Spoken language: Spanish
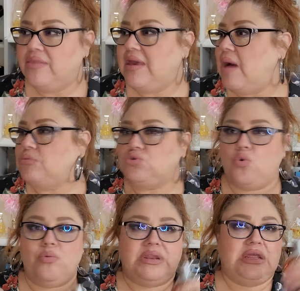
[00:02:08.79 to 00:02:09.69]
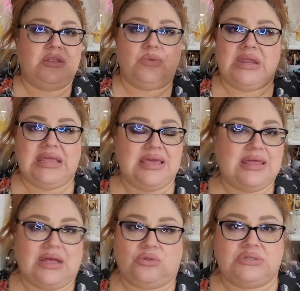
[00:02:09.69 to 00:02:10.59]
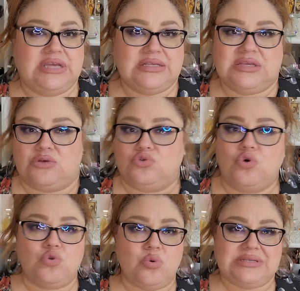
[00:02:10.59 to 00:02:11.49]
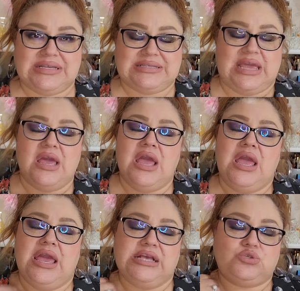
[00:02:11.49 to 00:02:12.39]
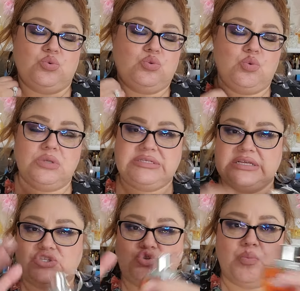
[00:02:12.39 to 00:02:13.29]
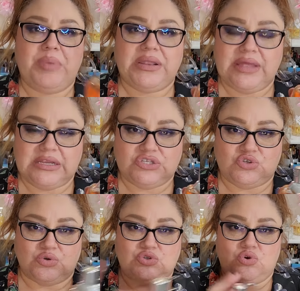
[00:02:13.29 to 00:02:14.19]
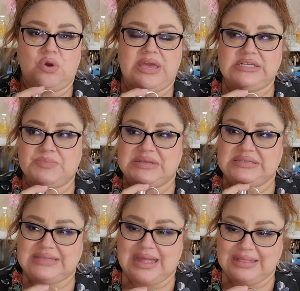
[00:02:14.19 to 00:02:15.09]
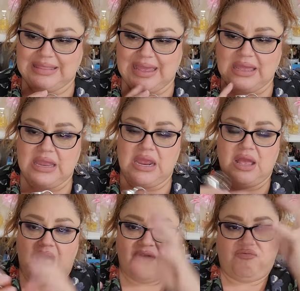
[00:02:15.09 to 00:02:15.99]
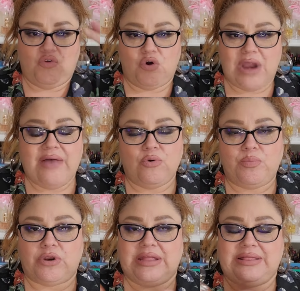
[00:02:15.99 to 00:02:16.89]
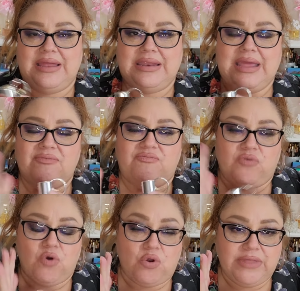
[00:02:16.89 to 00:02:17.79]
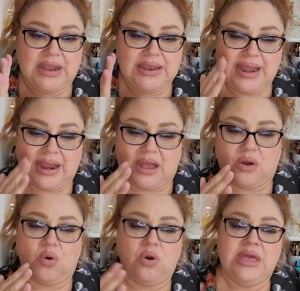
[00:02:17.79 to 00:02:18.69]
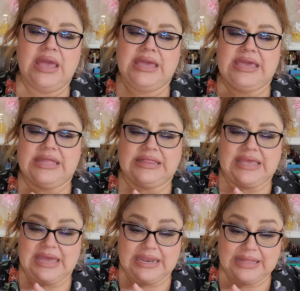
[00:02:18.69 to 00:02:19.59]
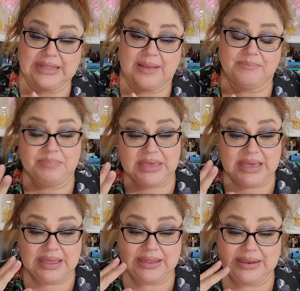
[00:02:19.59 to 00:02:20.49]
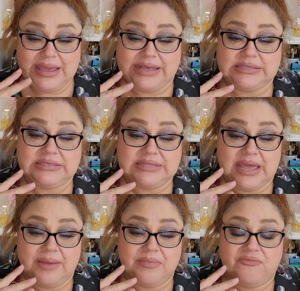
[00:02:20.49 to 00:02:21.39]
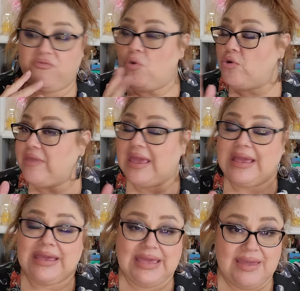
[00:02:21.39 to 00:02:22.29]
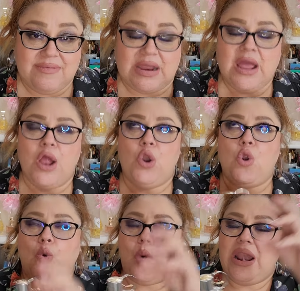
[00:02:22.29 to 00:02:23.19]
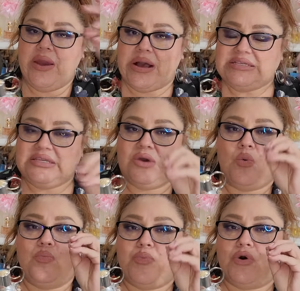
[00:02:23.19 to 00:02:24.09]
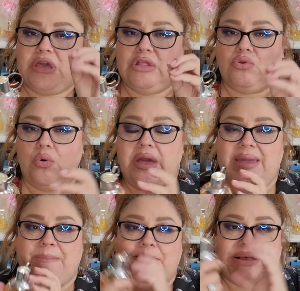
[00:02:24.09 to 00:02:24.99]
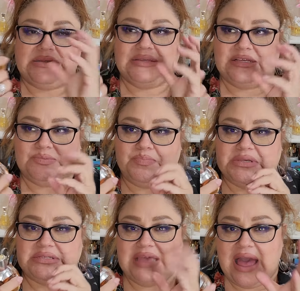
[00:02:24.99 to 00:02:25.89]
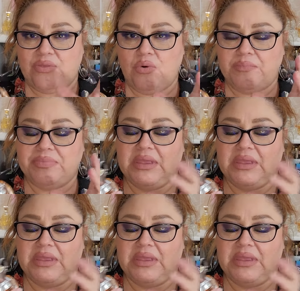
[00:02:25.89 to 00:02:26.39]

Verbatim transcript: Digamos, un juvenil de una niña de 14, 15 años. No, no es así. Es un dulce súper delicioso. Es bastante aflorado porque tiene flor del naranjo y tiene también este flor de jengibre, lo cual lo hace un poquito especiado.